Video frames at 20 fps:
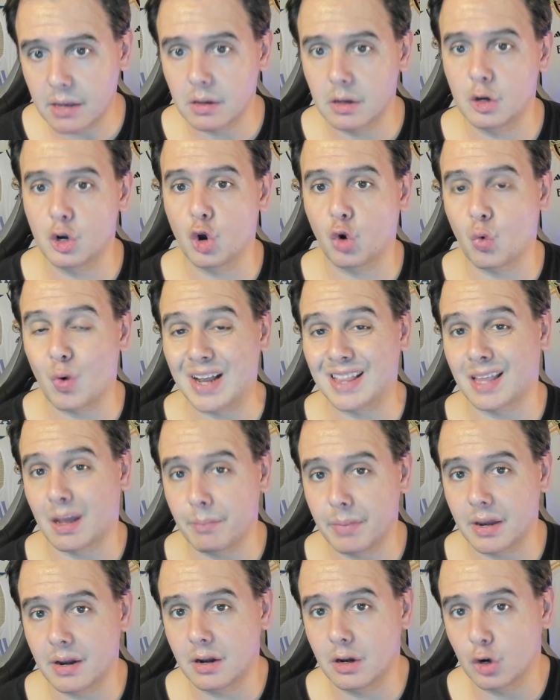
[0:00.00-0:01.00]
lo cual
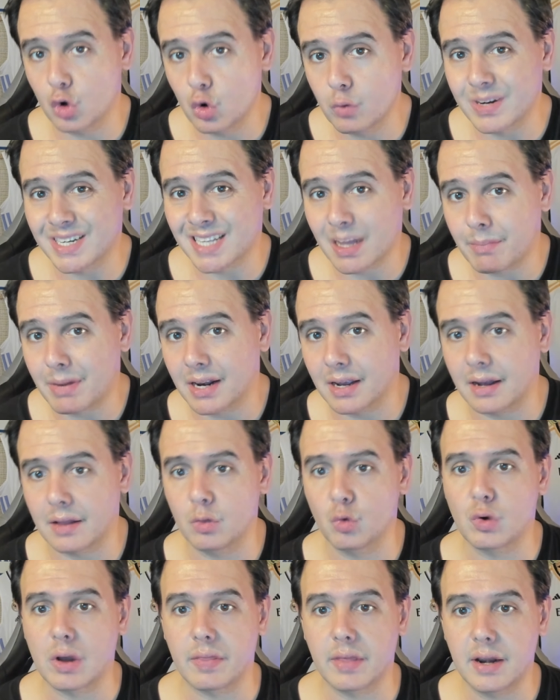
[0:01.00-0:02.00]
también el club está marcando
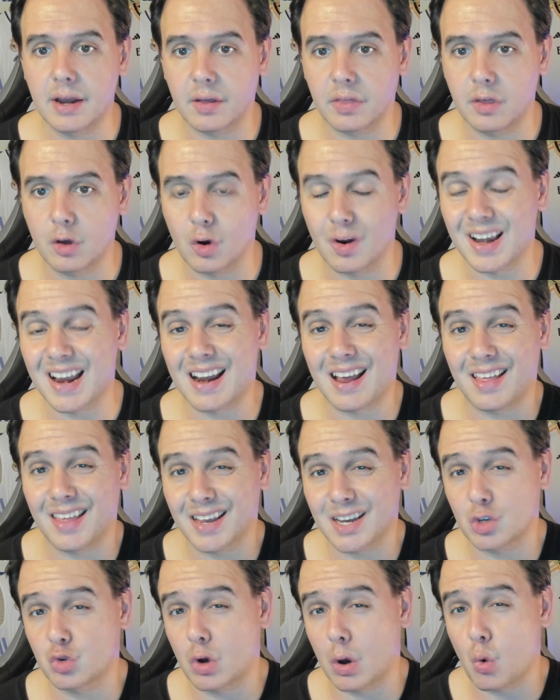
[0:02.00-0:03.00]
una dirección clara de que
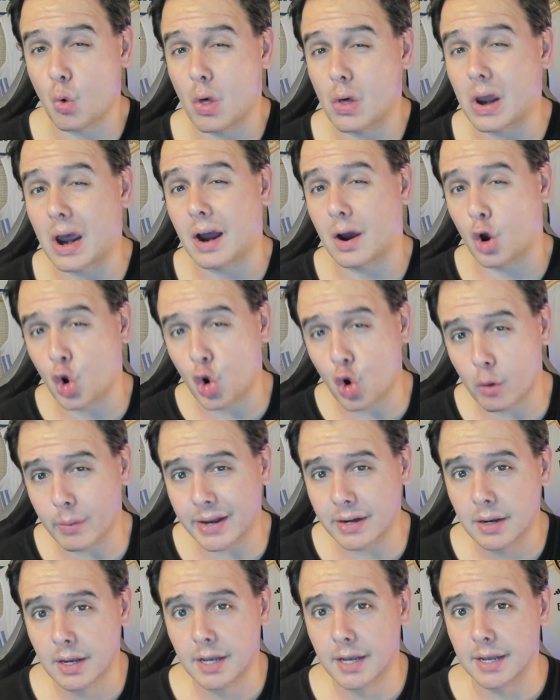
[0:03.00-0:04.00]
es una jugadora
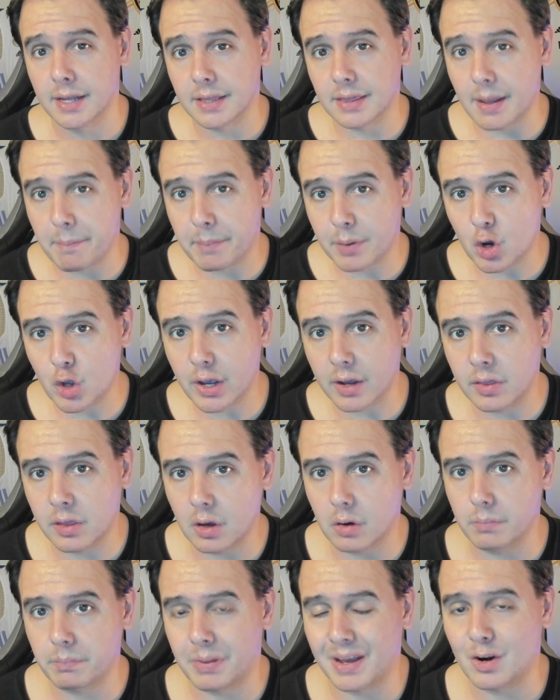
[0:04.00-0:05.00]
joven de
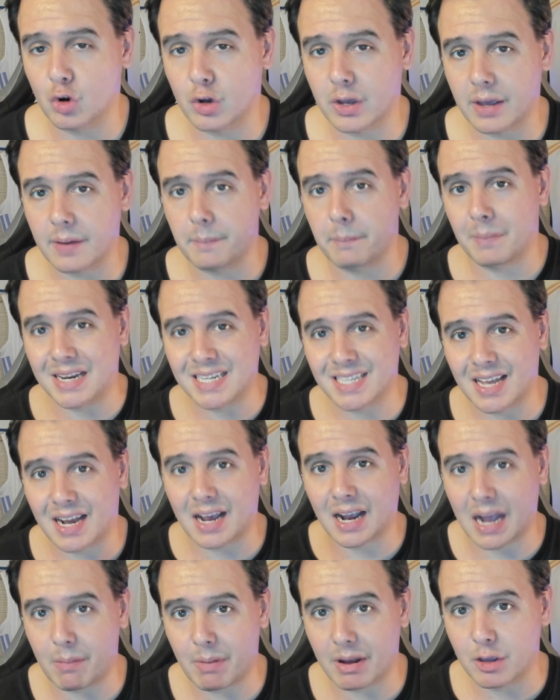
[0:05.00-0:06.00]
proyección, pero que va a estar a
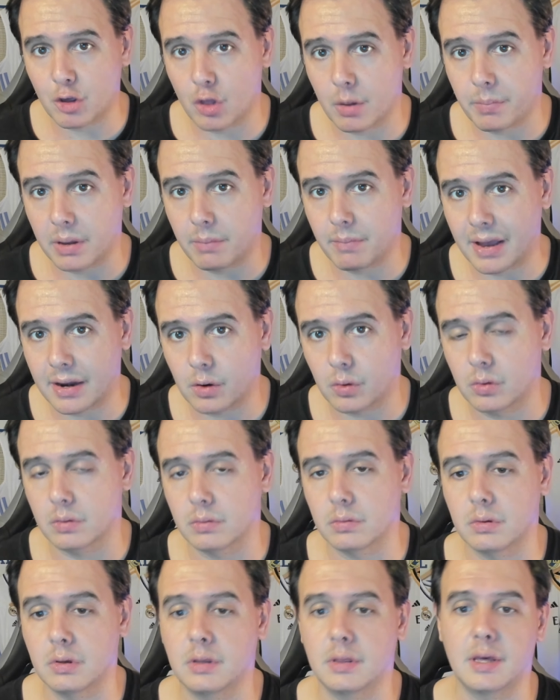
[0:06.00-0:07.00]
caballo de primero
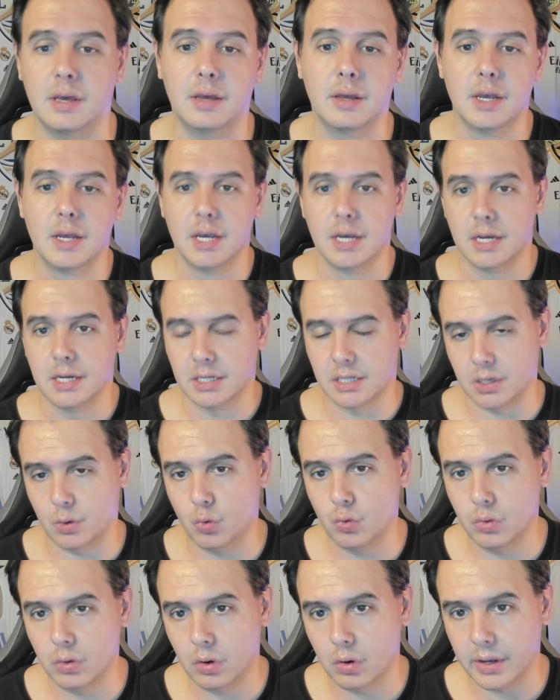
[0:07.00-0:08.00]
y de
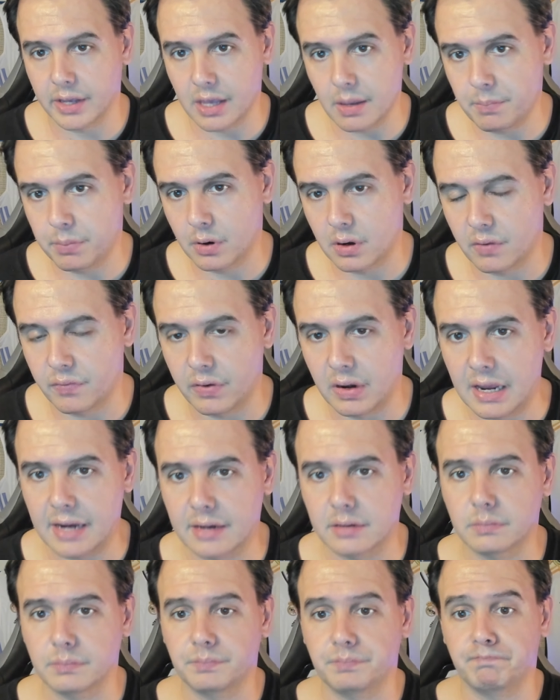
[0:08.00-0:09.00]
segundo equipo en el
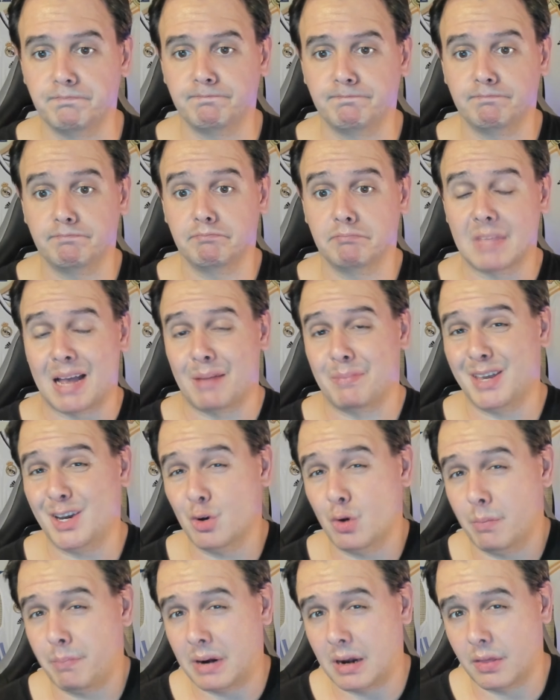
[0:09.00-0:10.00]
filial. Mm, a mí no
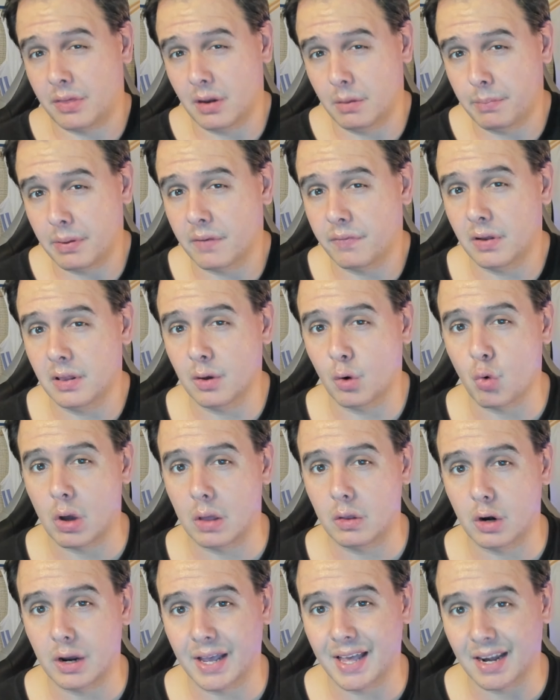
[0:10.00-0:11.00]
me parece el perfil de
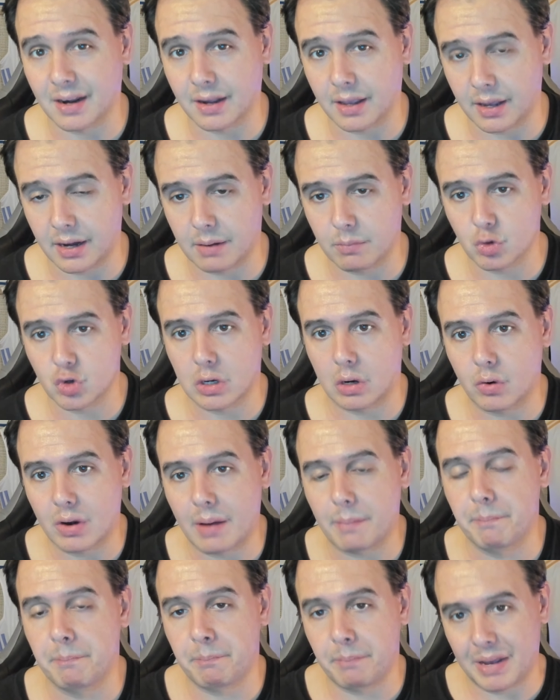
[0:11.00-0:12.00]
jugadora que requiramos
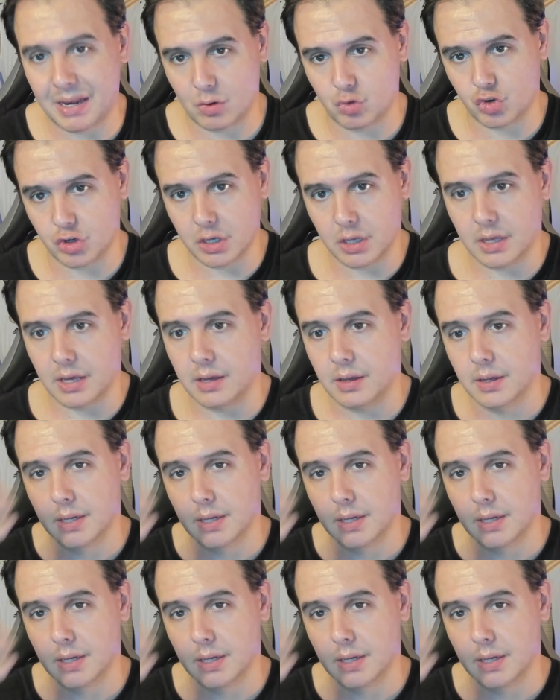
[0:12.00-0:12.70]
ahora, pero sí que